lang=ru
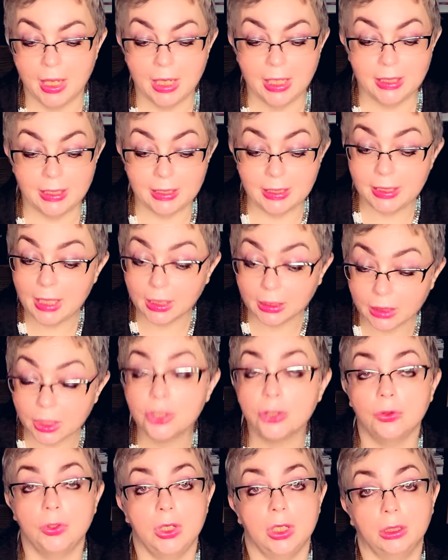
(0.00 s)
Здесь нет
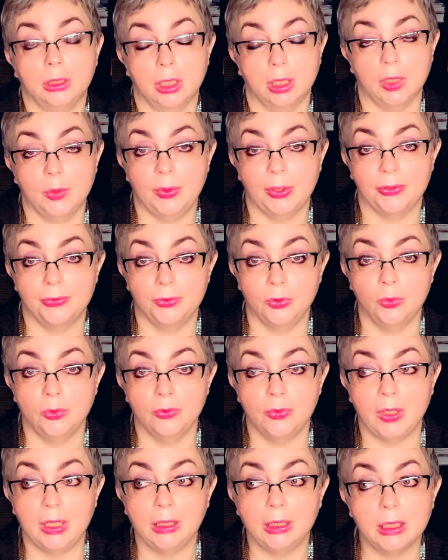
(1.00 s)
еще некоторых
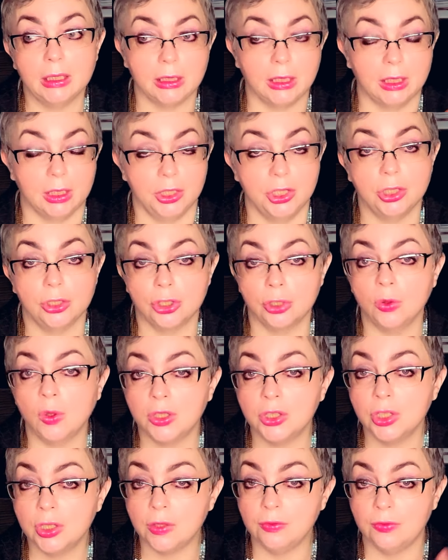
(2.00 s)
парфюмов, а это значит, что
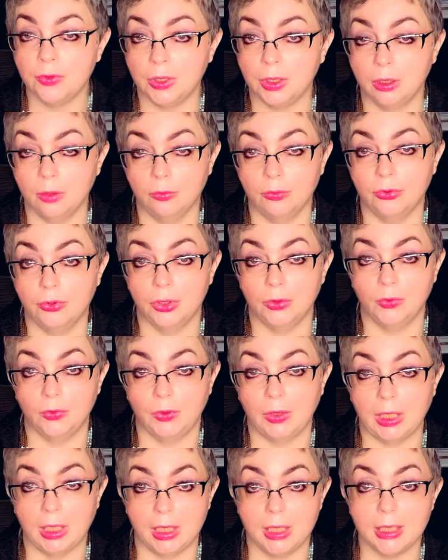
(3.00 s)
очевидно будет
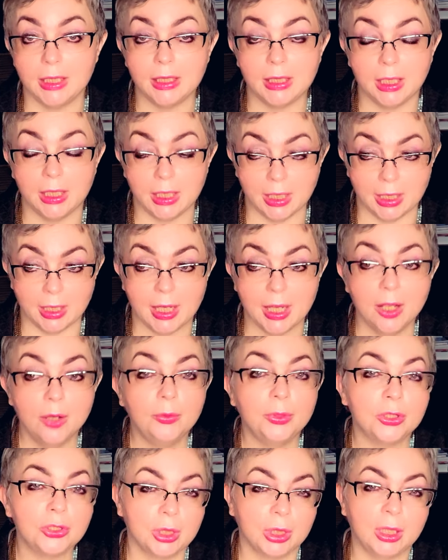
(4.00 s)
вторая серия,
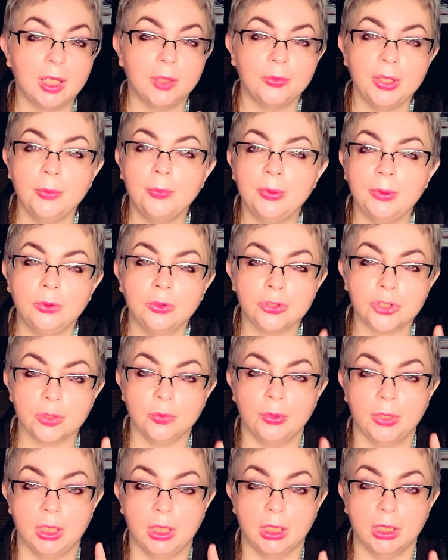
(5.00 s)
потому что ко мне должен
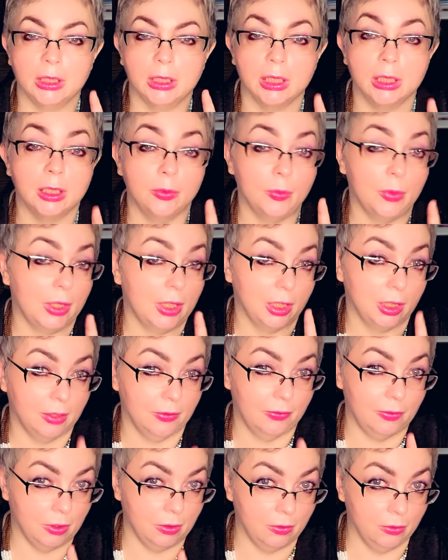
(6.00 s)
приехать один маленький
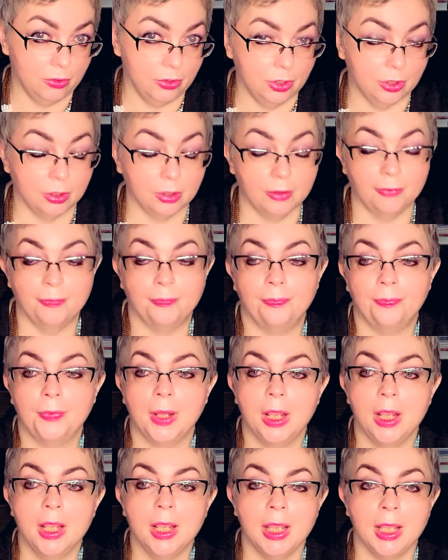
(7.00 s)
флакончик.
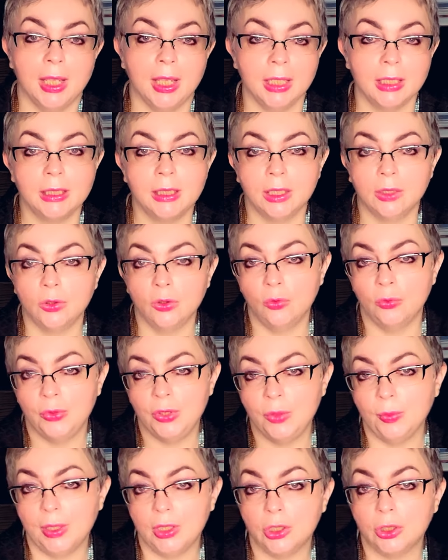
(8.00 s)
И я сделаю
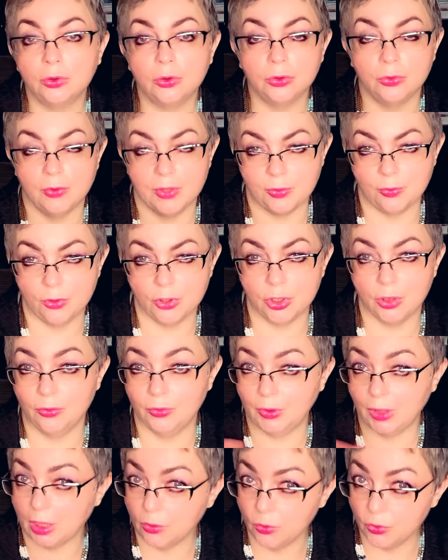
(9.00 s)
небольшую, возможно,
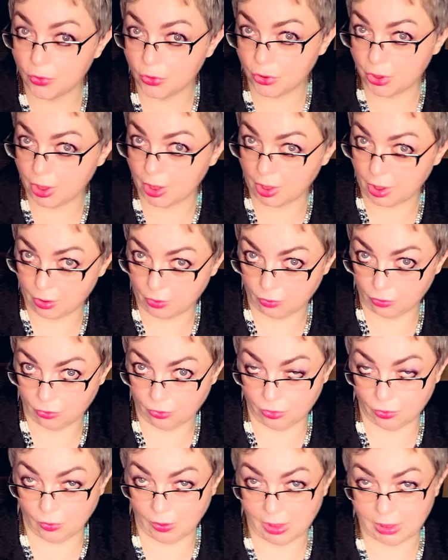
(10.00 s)
вторую серию. То
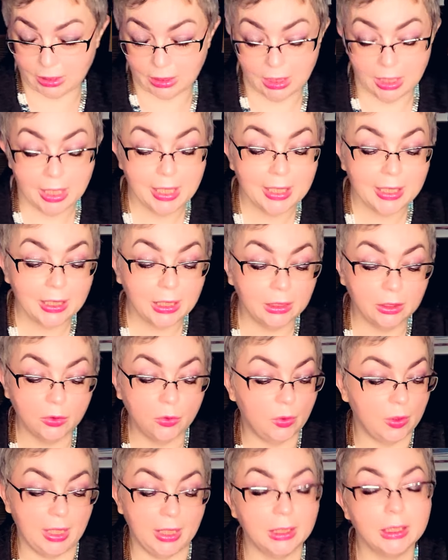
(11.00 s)
есть у нас
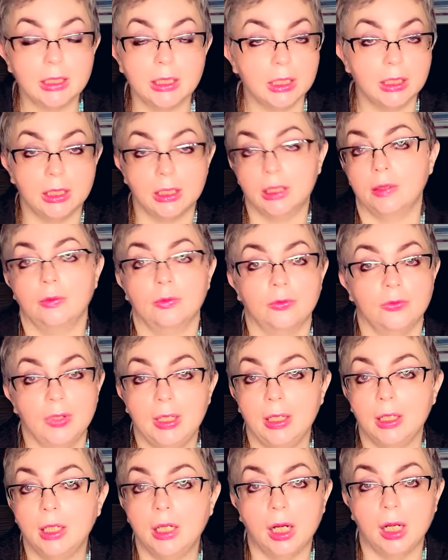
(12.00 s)
конкуренция здесь
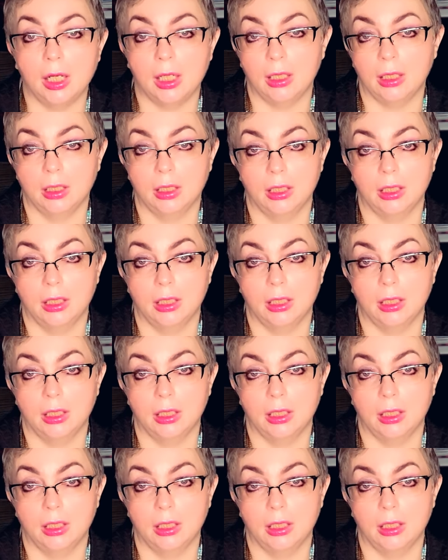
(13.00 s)
велика.